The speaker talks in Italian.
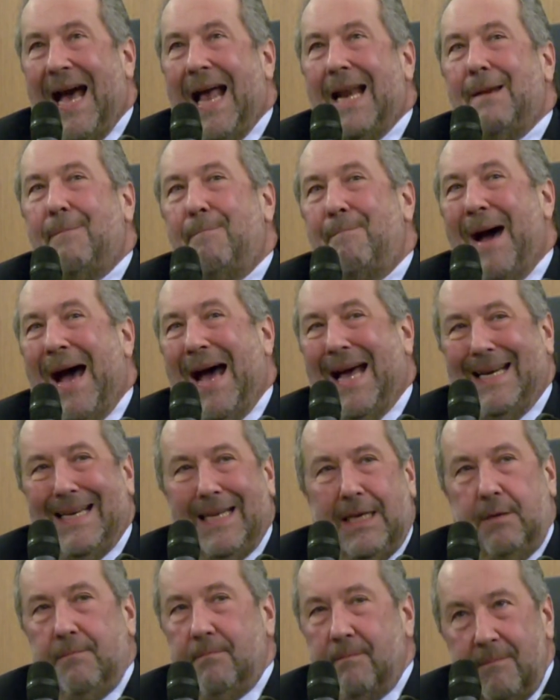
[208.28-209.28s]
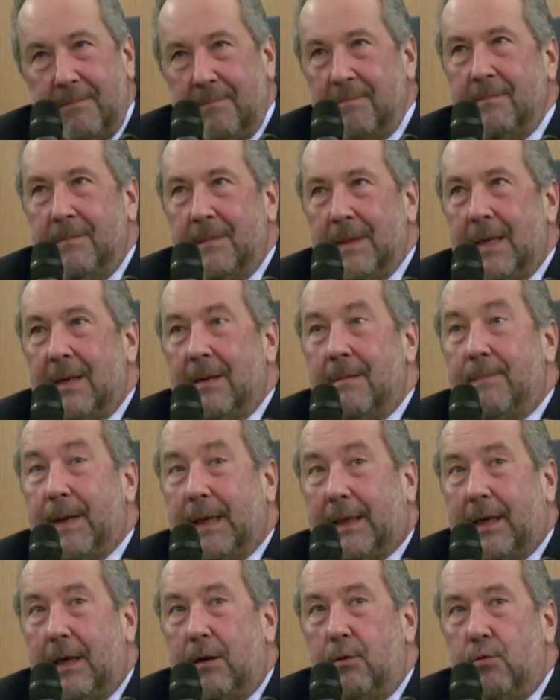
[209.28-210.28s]
Albani,
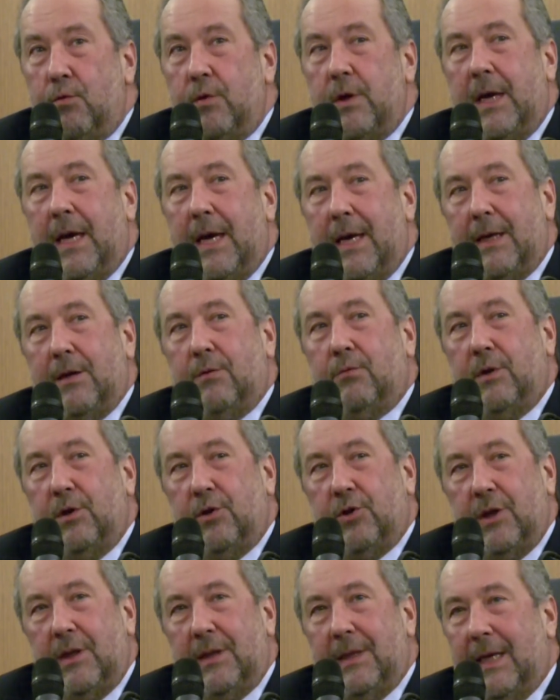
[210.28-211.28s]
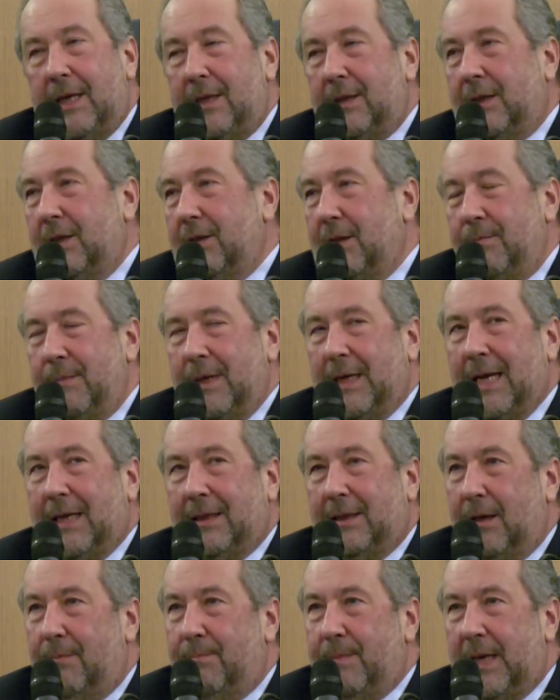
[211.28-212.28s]
perché lui era un discendente di
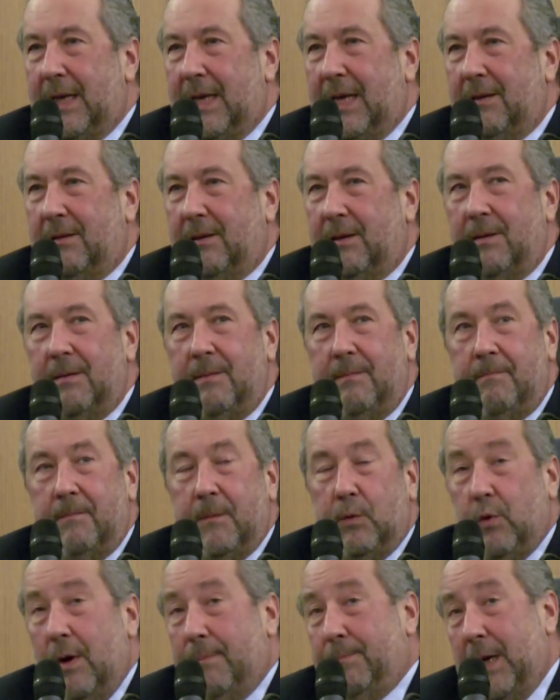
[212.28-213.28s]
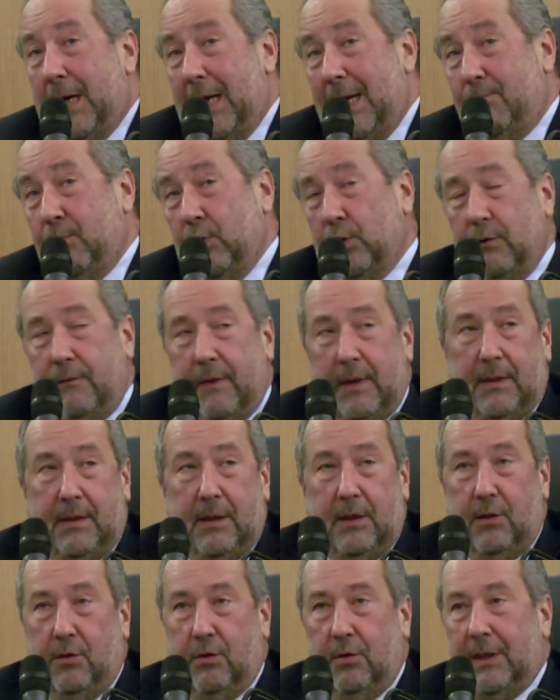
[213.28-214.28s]
immigrati albanesi. Qui a Palermo
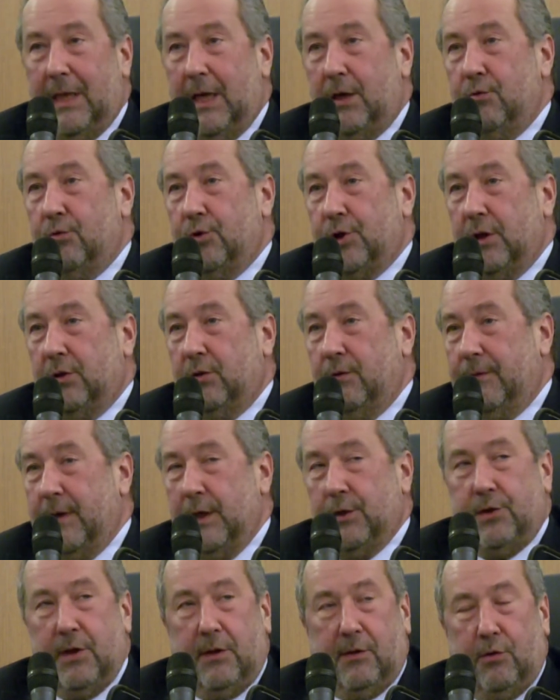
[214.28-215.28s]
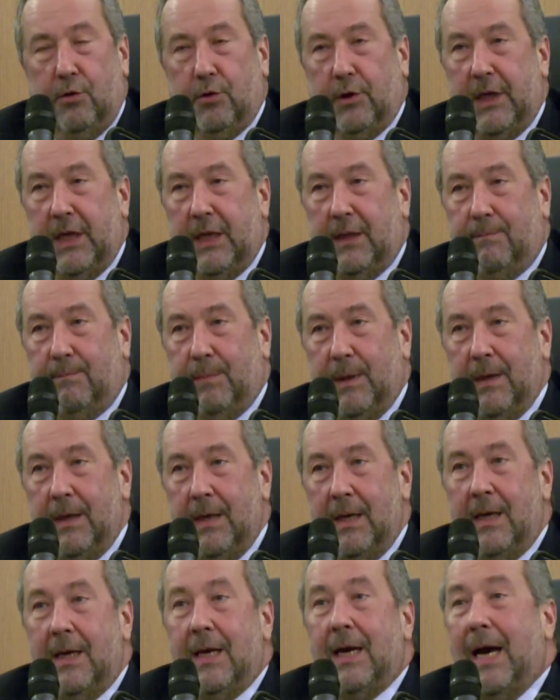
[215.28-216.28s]
dovesse ricordare un certo Francesco Crispi,
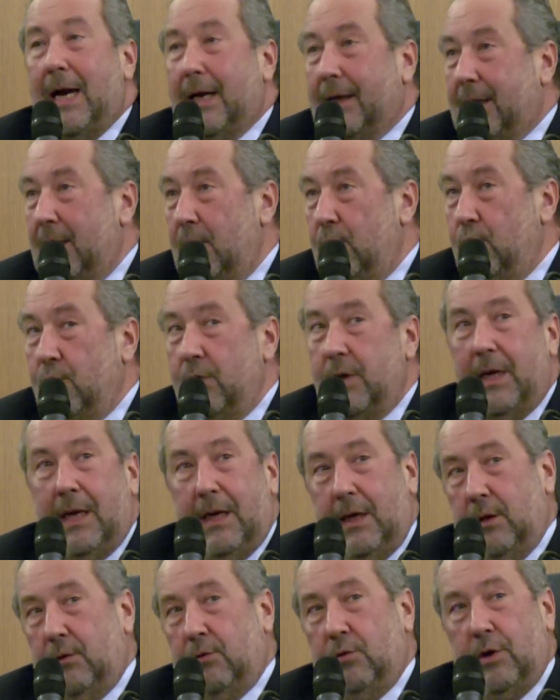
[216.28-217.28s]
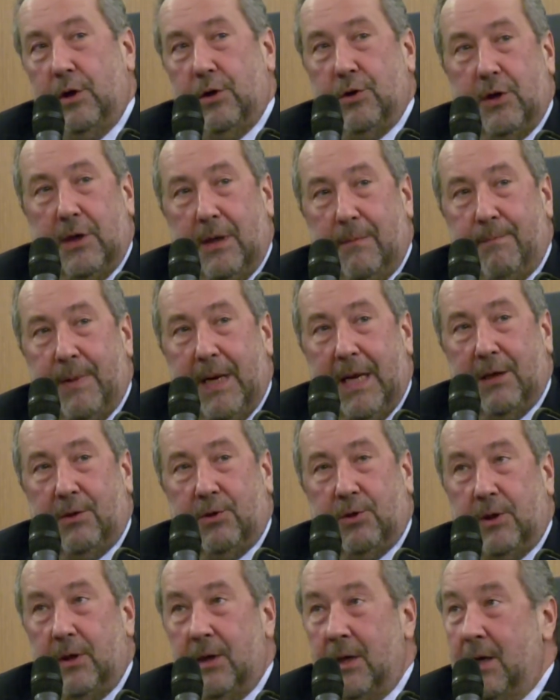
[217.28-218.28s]
anche lui era di origine a
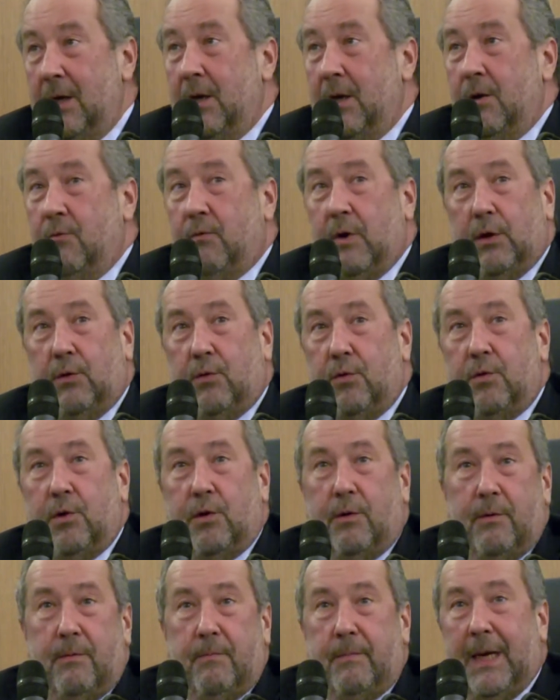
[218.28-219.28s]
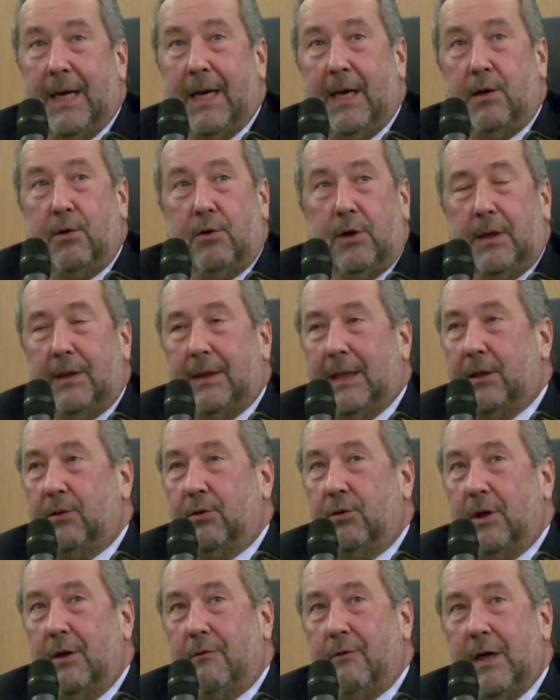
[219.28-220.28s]
Brescia. Qualcuno, magari
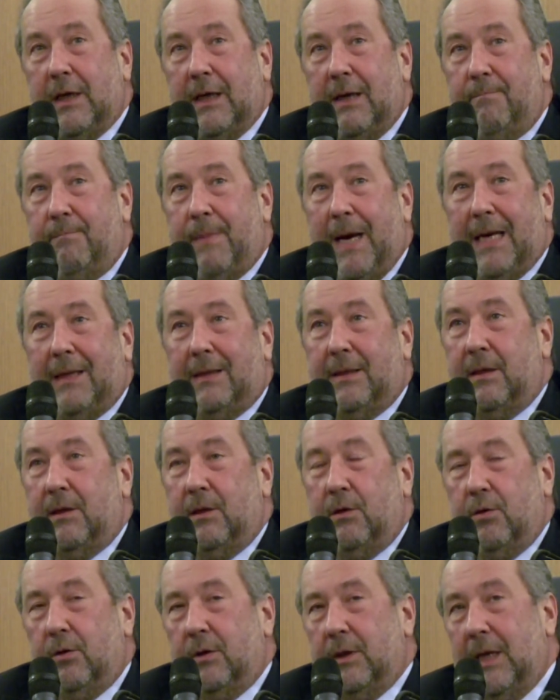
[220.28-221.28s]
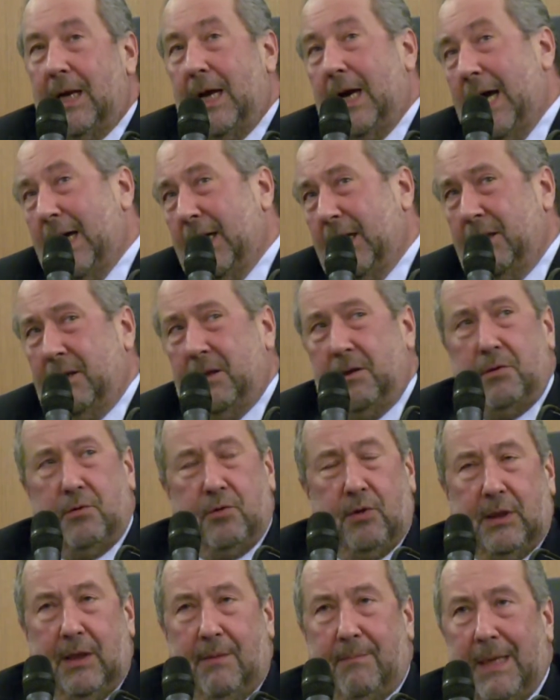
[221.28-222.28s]
orientato da qualche parte, ricorderà, anche se
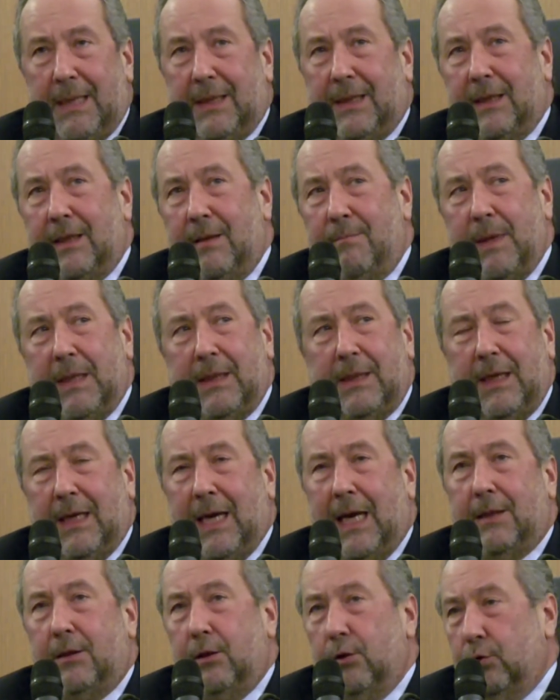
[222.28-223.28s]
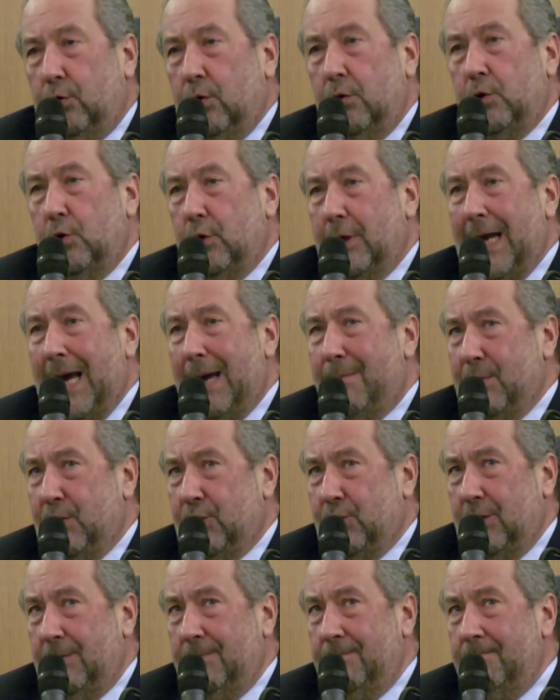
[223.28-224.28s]
ingiustamente dimenticato, Antonio
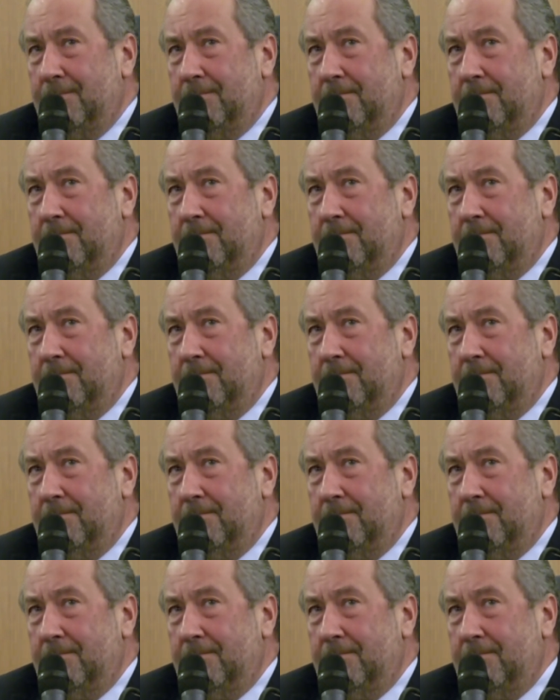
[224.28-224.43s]
Gramsci.